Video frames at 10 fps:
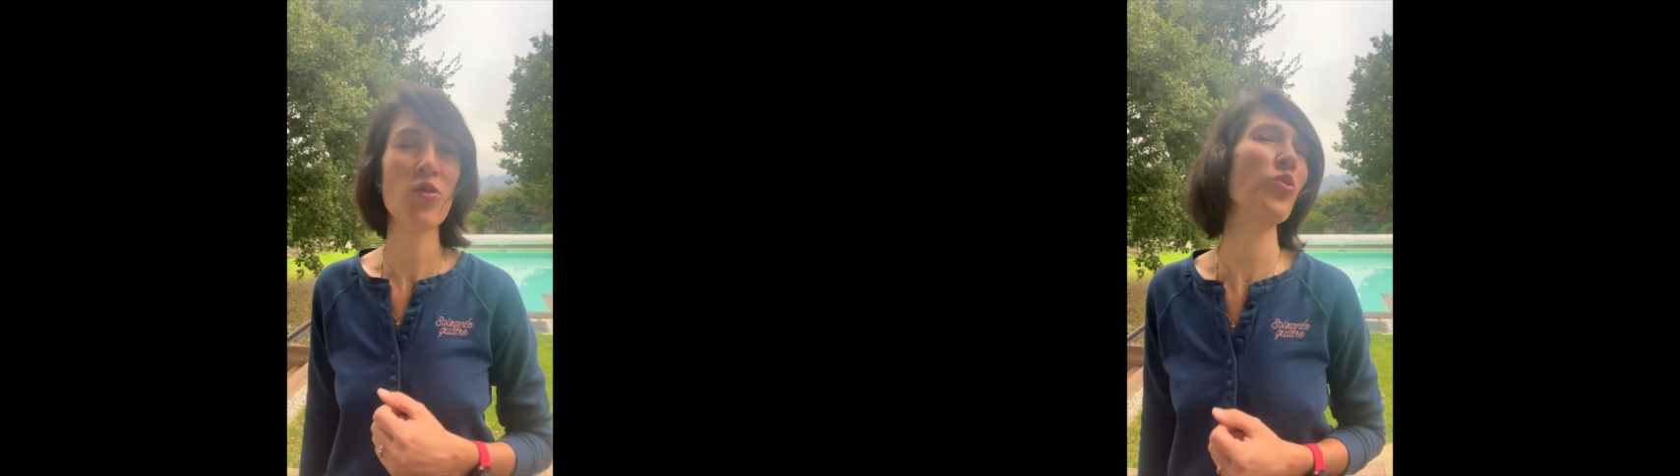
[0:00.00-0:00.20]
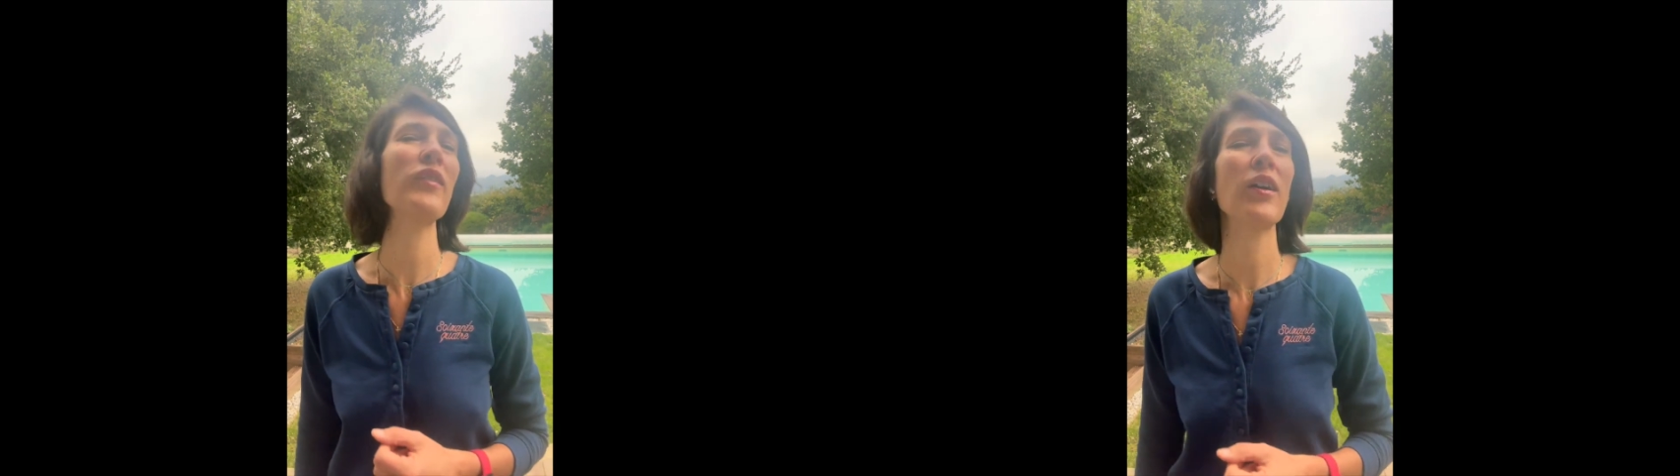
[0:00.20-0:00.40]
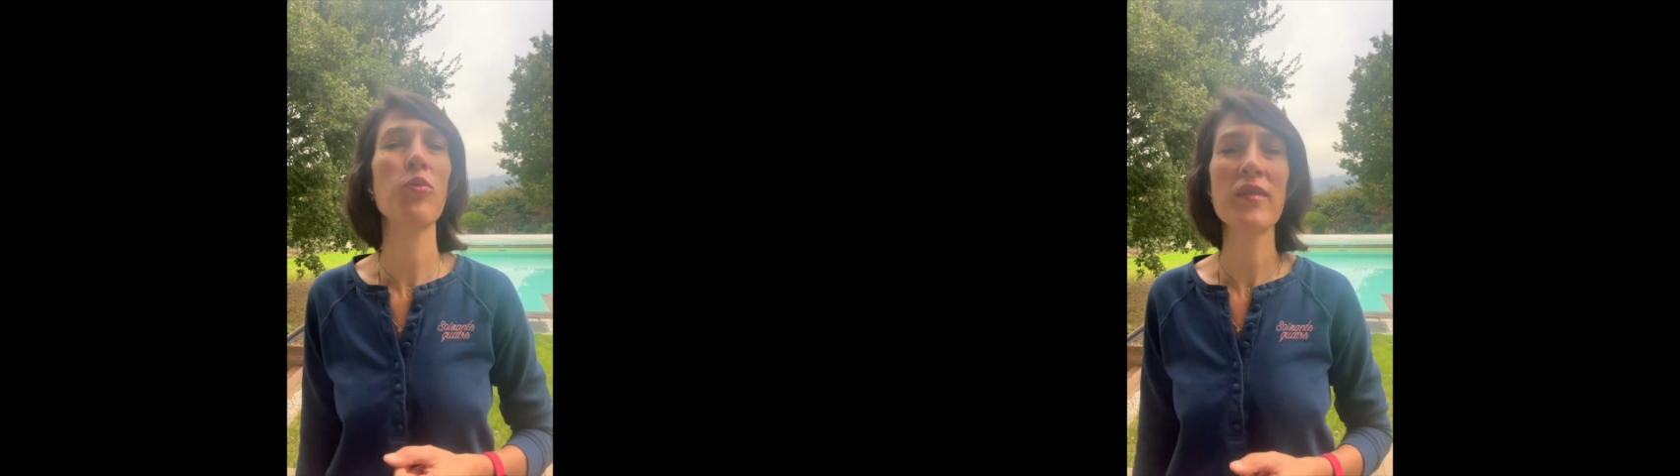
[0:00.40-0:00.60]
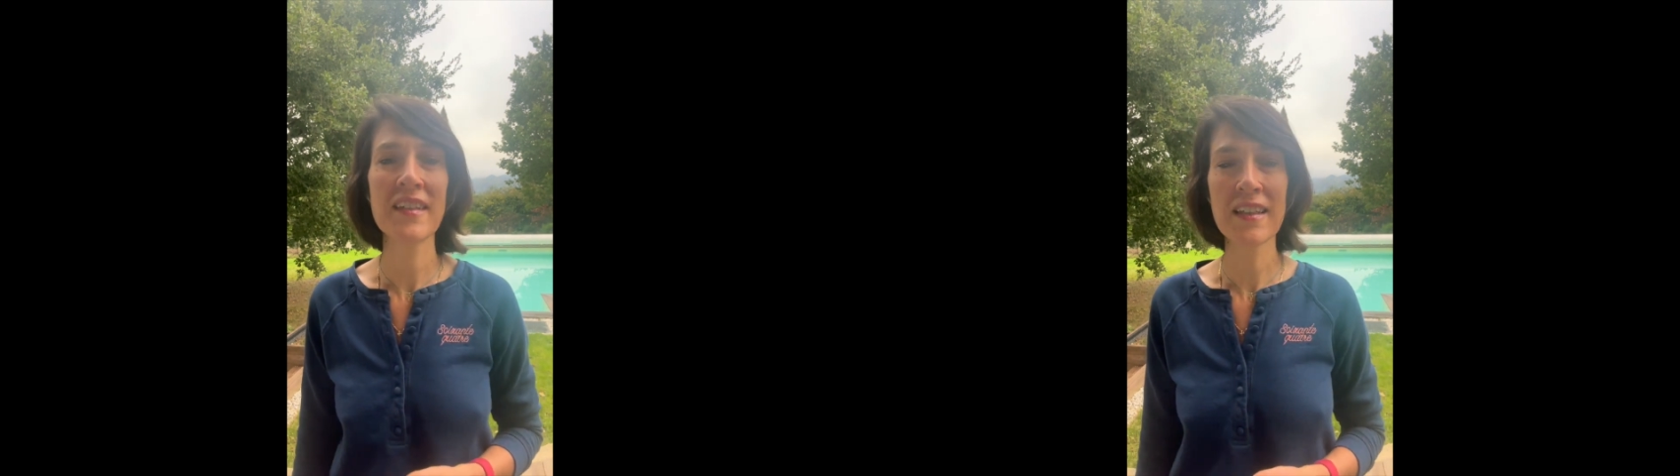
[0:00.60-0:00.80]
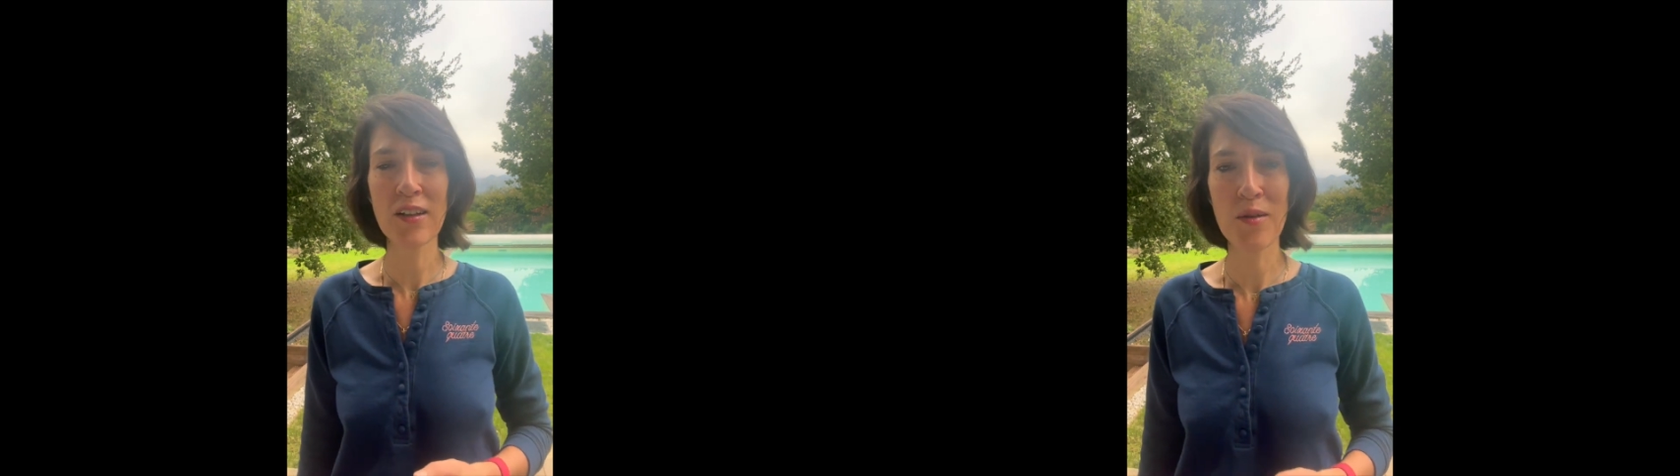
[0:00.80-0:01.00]
sont des
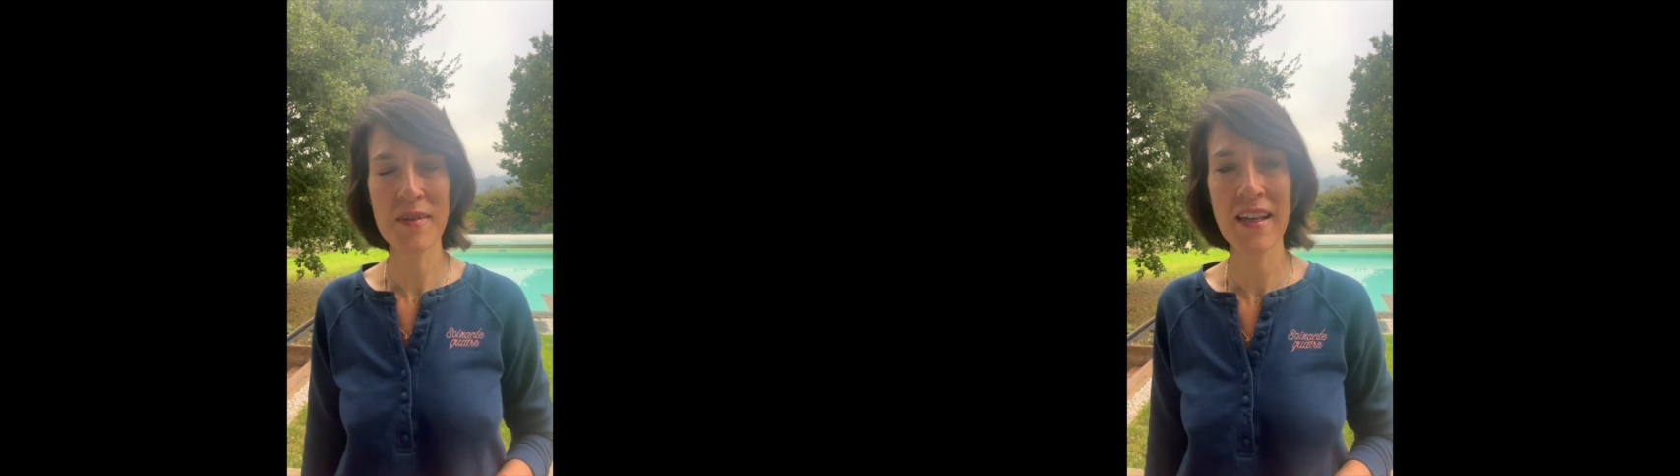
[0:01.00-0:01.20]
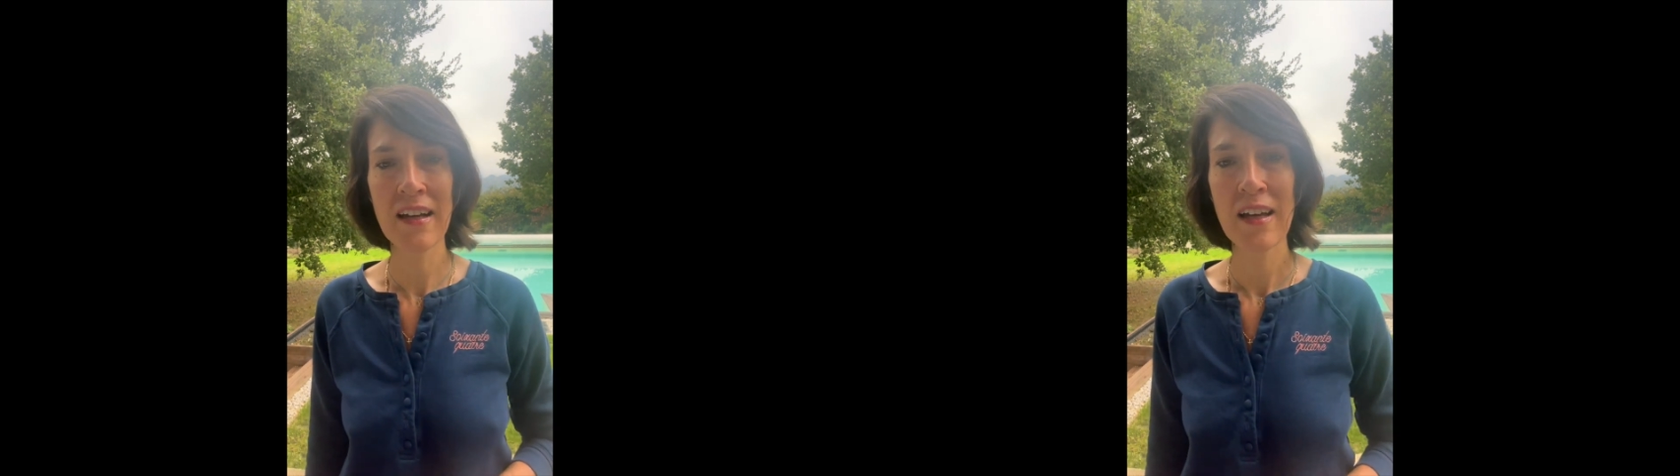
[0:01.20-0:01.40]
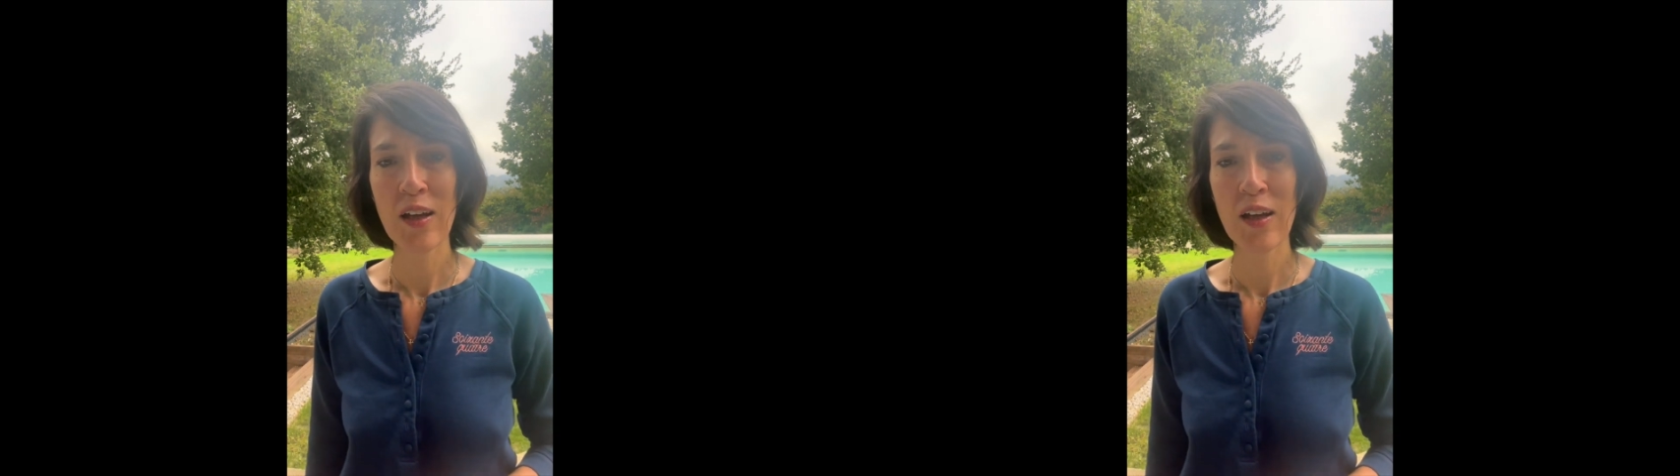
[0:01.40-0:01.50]
routines comme ça